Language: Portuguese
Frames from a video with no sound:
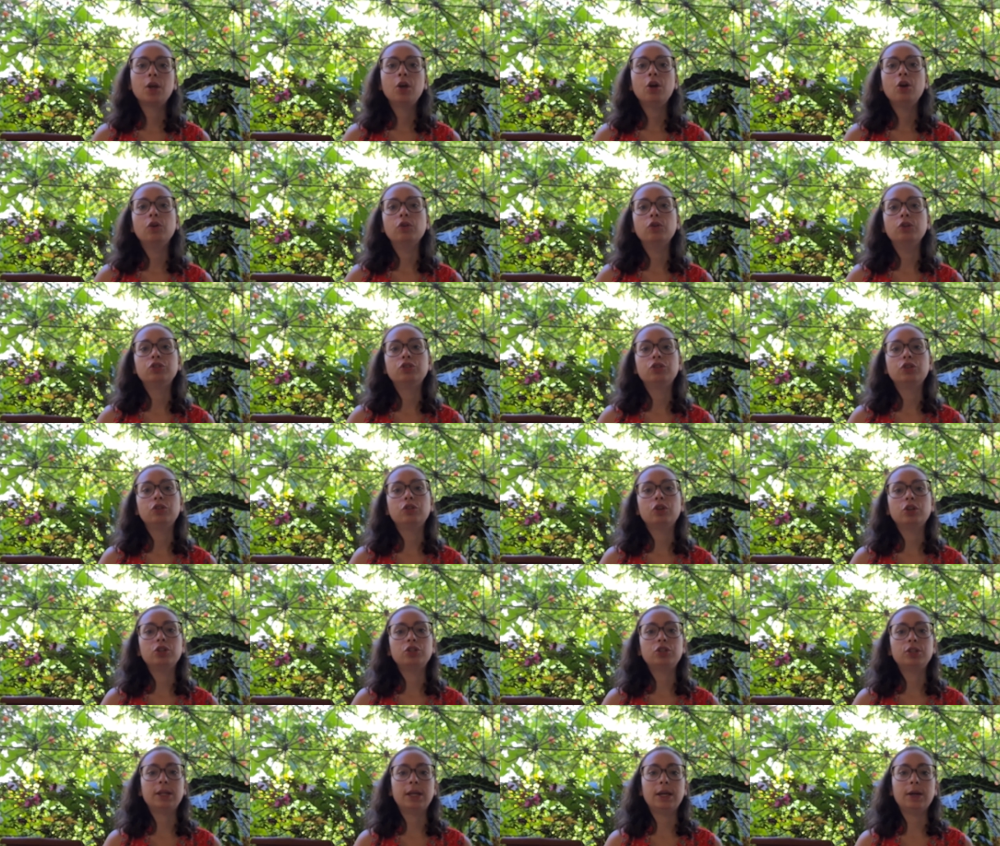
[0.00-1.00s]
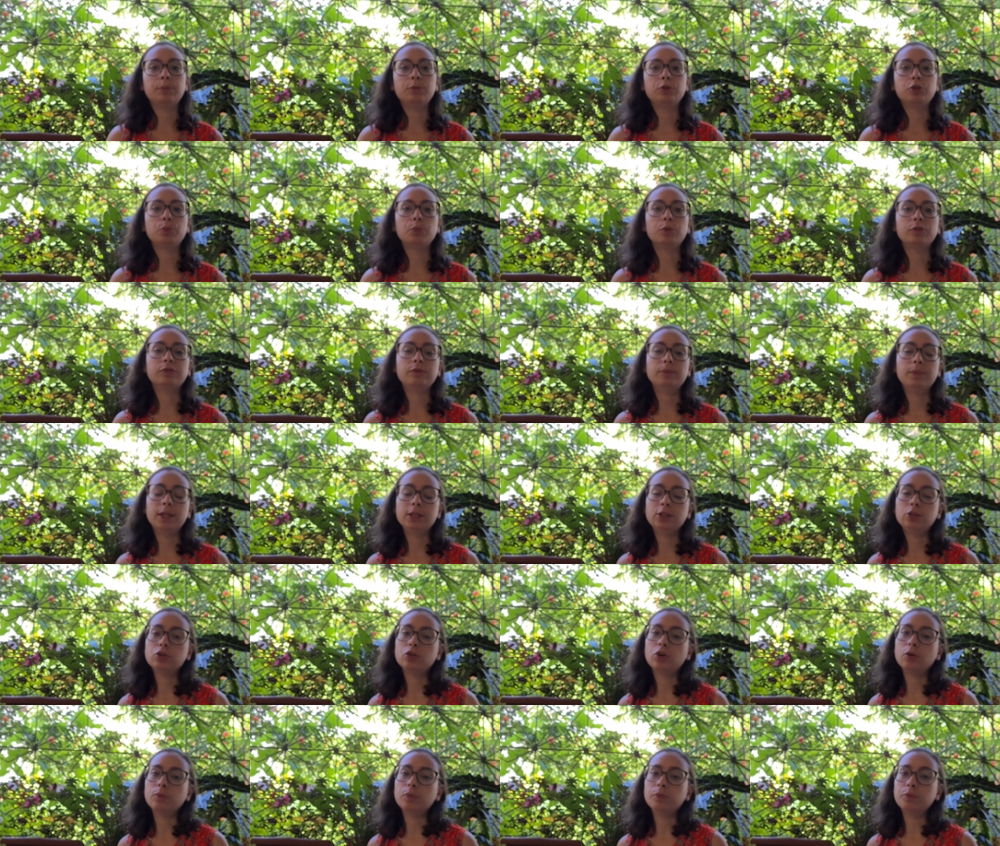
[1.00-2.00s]
Hoje nós temos
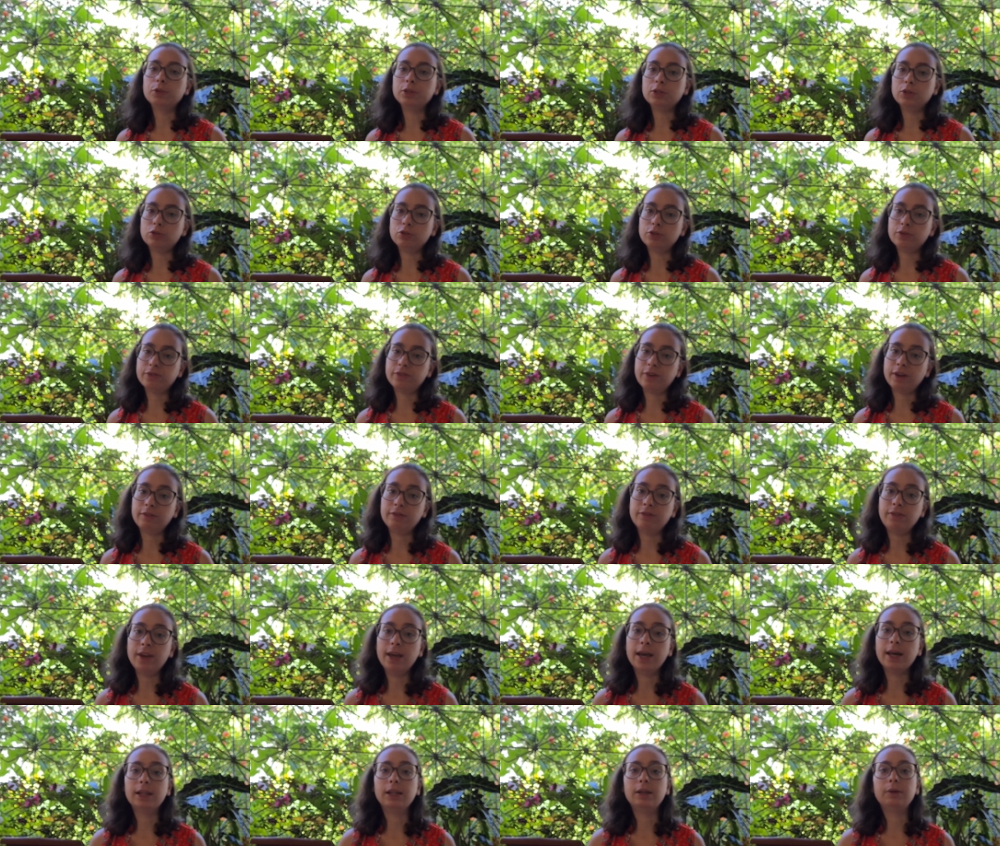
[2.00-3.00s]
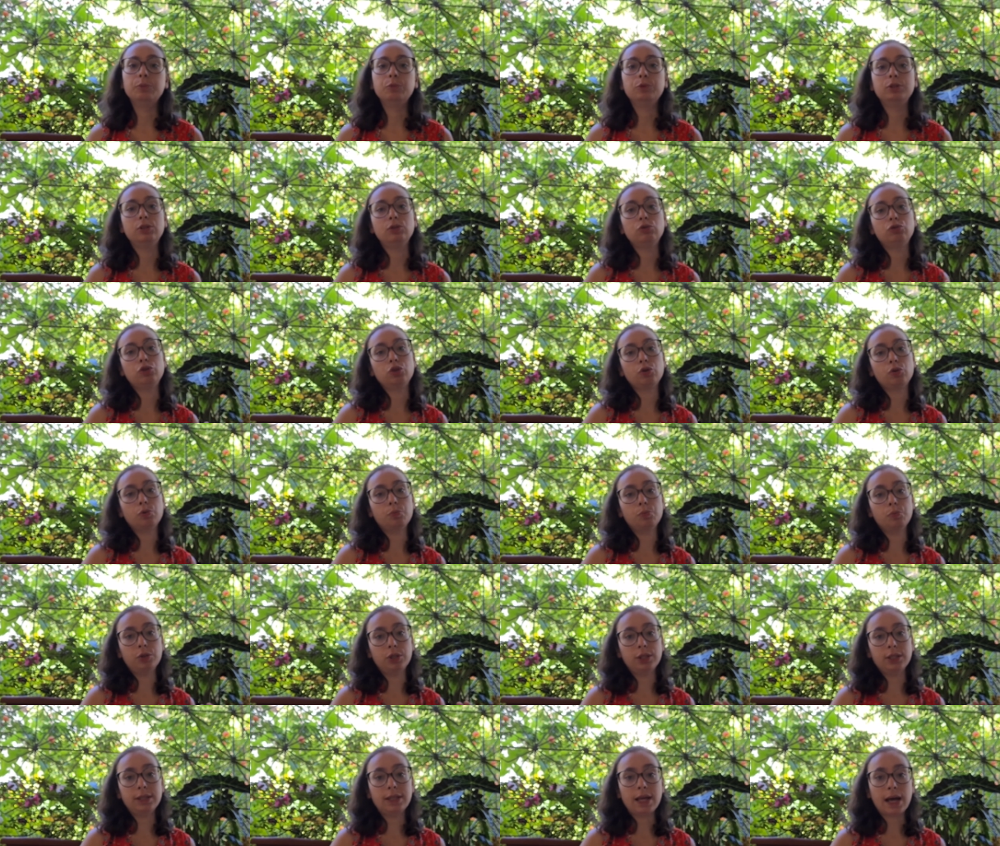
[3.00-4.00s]
movimentos como museus de favela, museus de
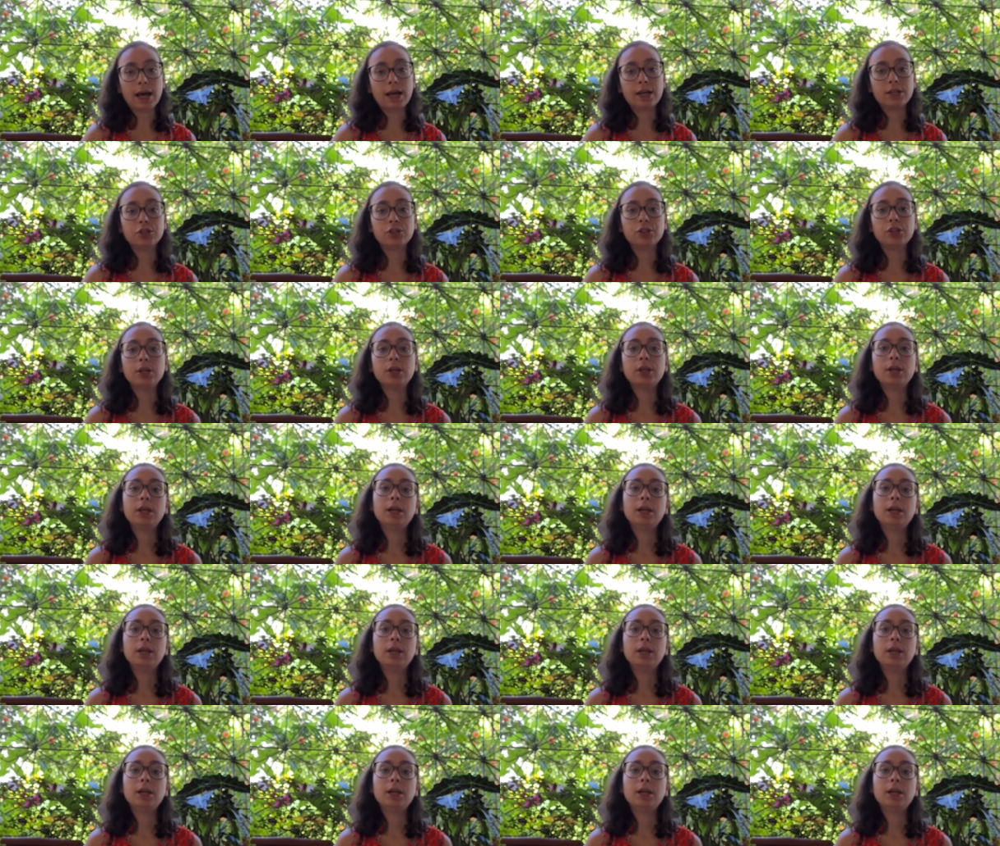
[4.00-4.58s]
comunidade,